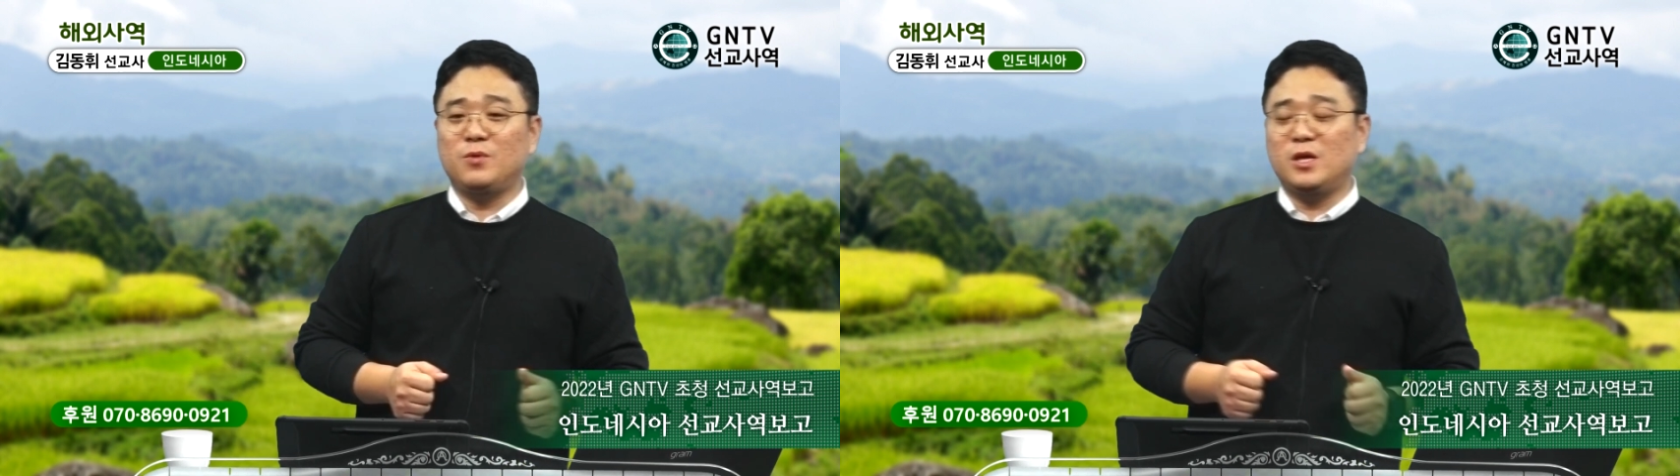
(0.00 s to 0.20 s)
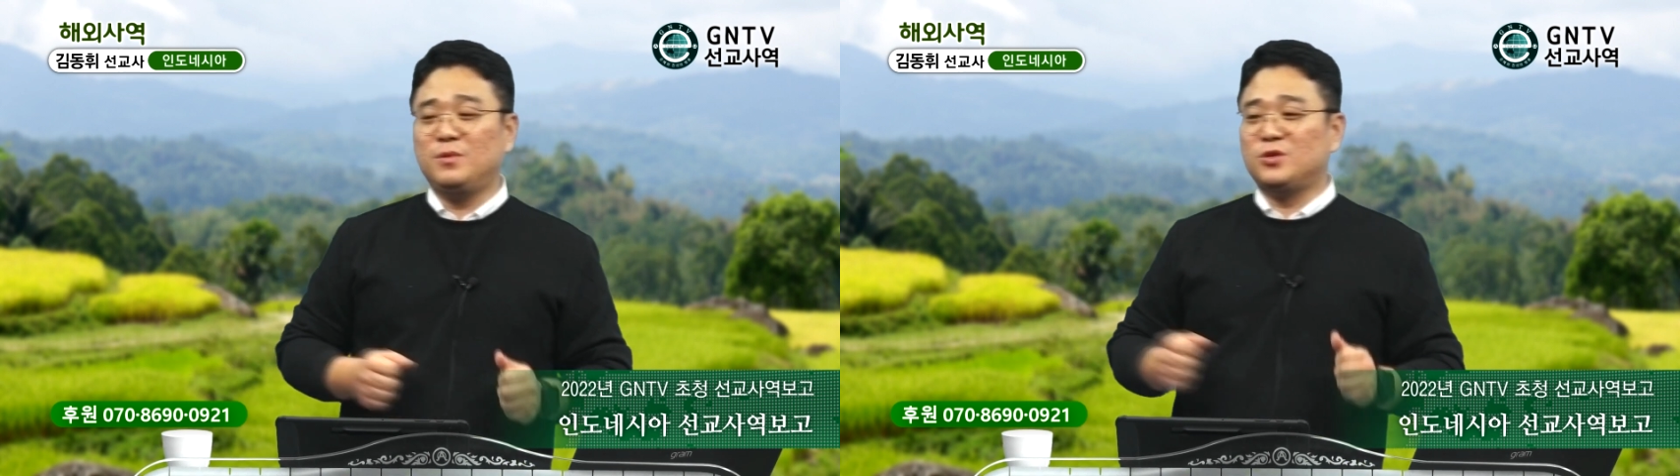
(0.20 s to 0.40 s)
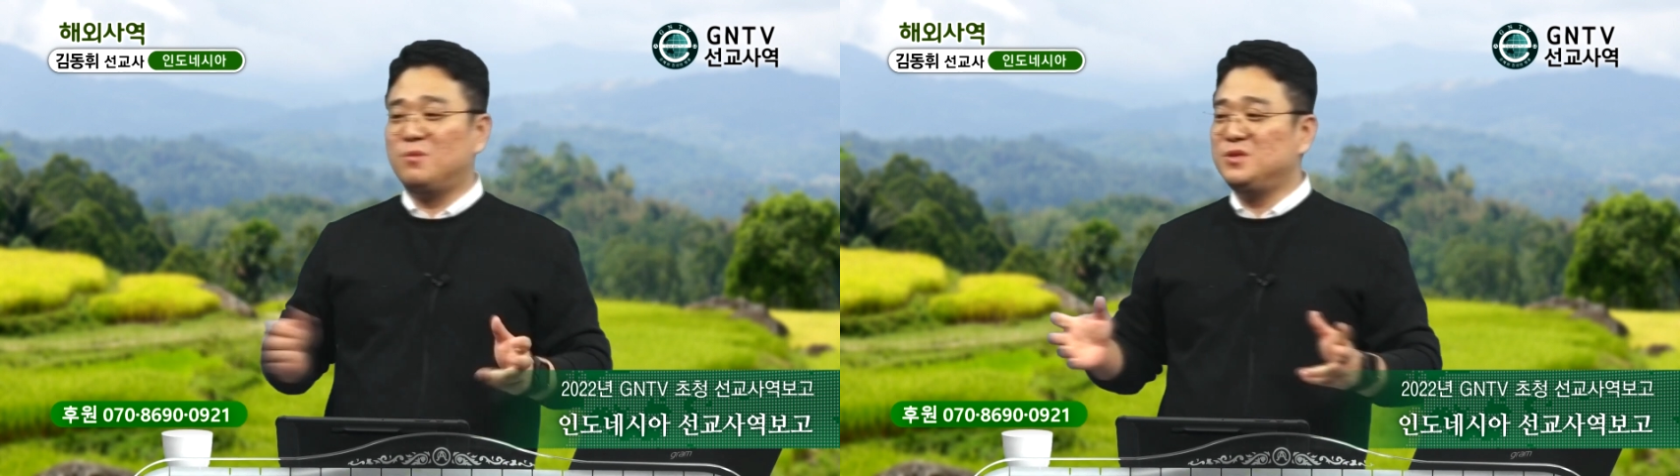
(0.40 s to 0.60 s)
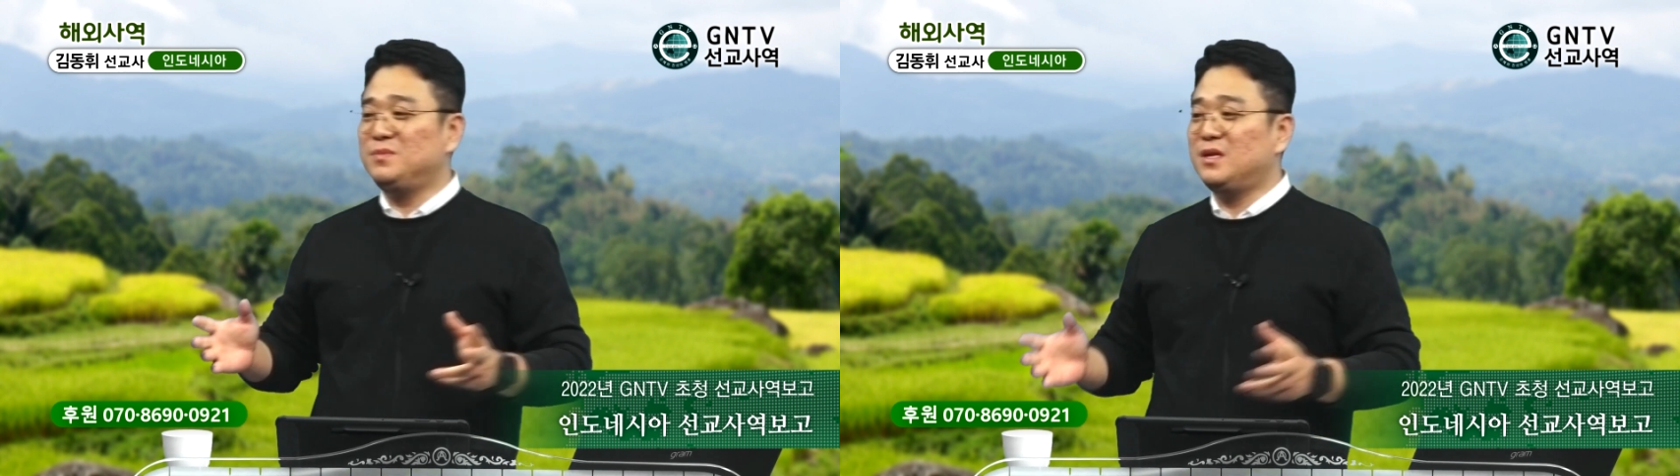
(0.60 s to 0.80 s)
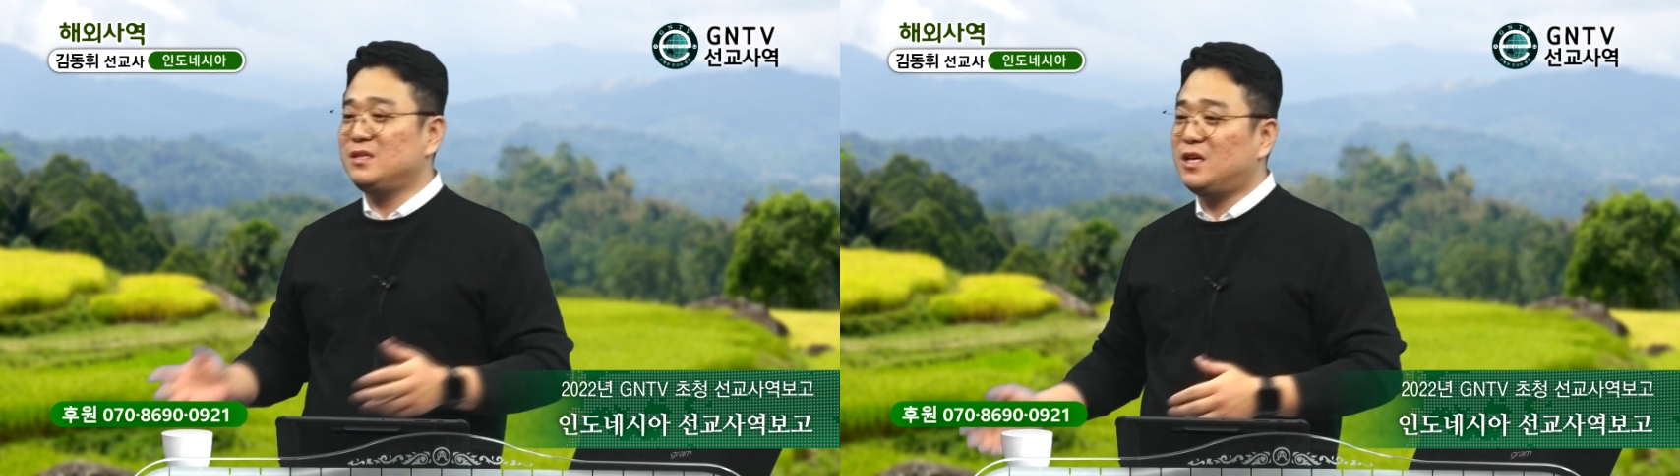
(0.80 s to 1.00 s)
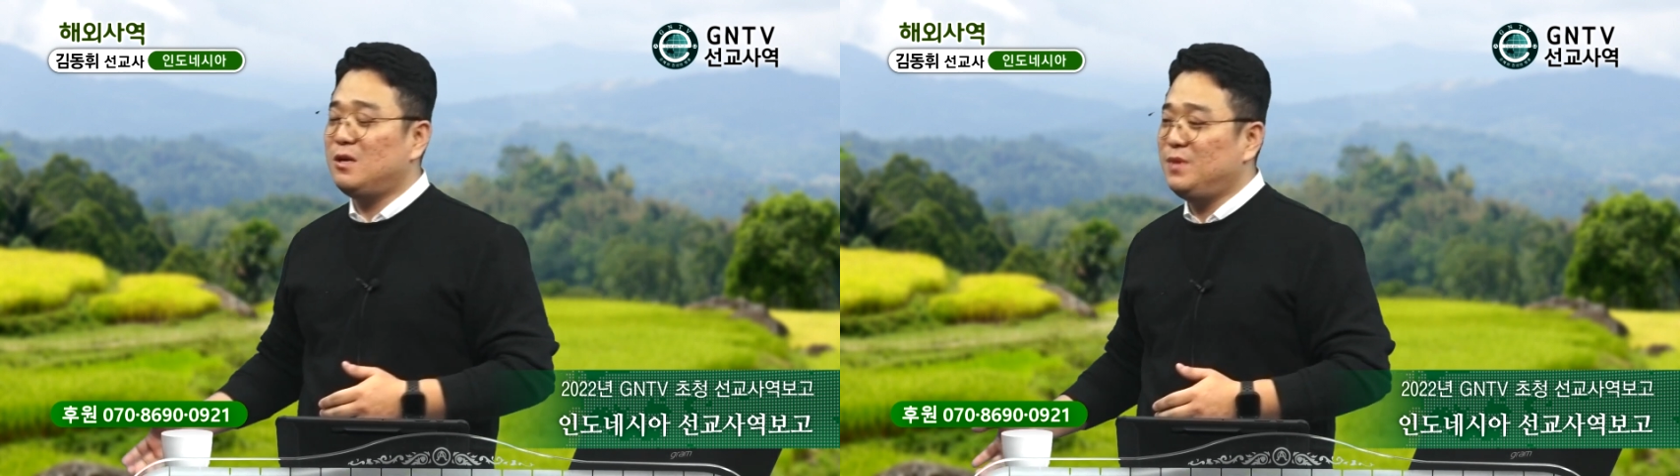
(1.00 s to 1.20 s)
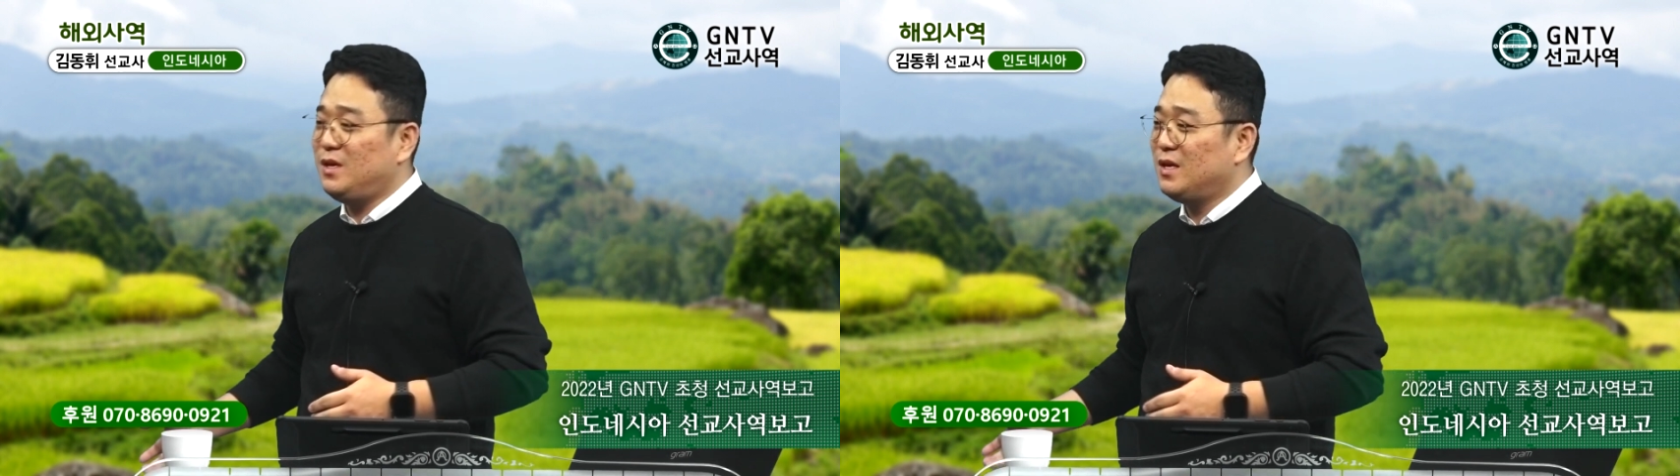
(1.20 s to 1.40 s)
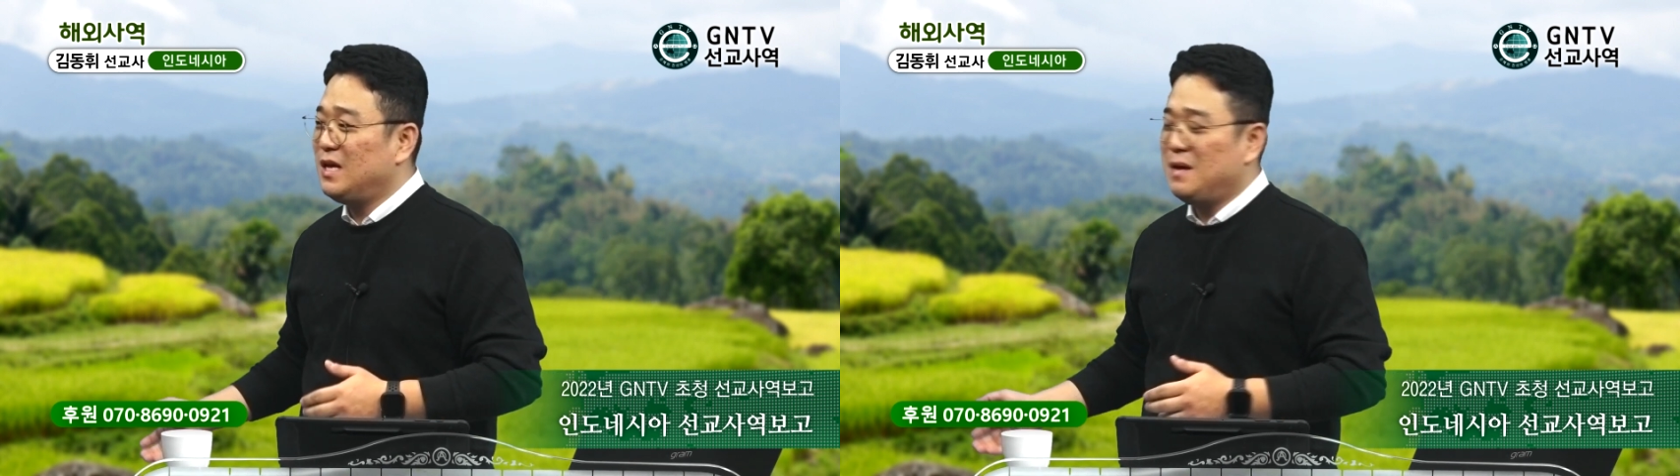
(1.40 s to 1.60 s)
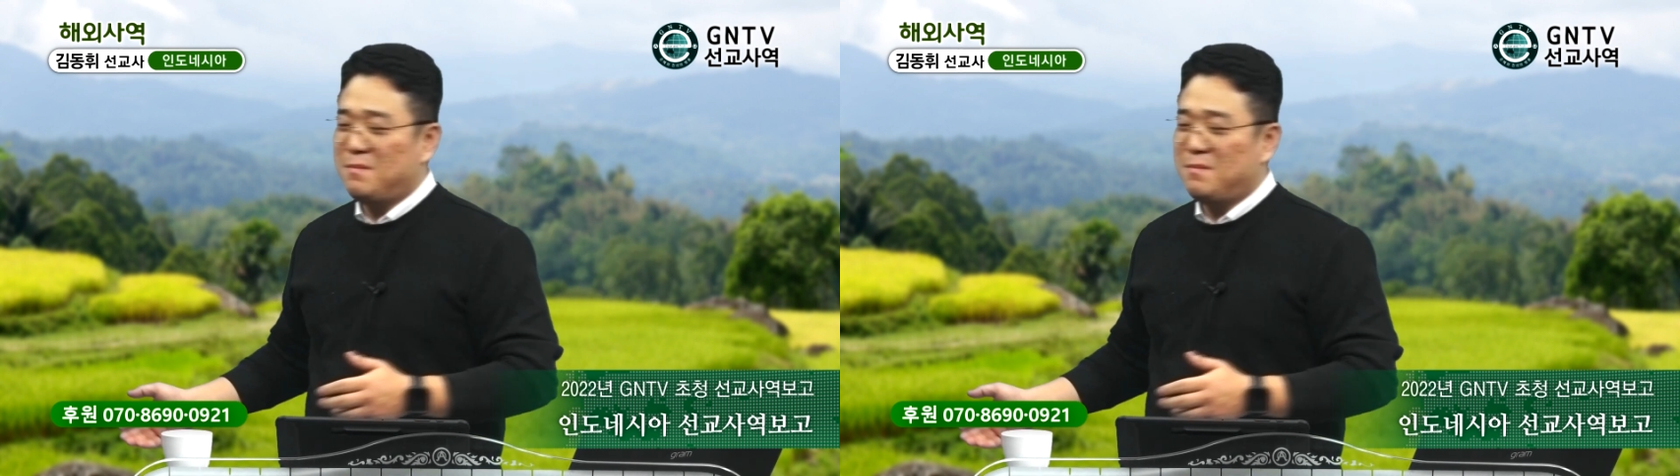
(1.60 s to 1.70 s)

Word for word: 왜냐면 점심 때는 사람이